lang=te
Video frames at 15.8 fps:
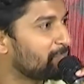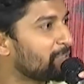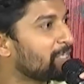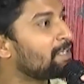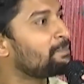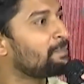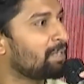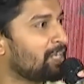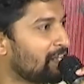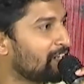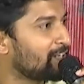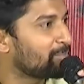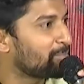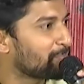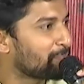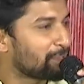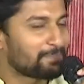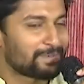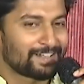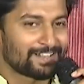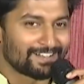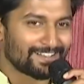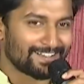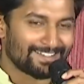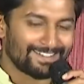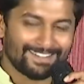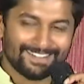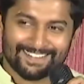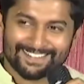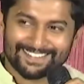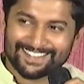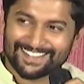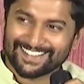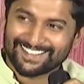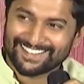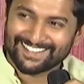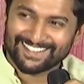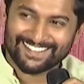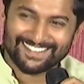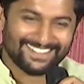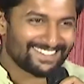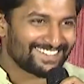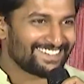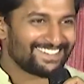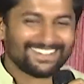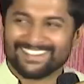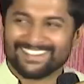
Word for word: మిగిలిపోయిన అనేటప్పుడు భయపడ్డాను ఓకేనండి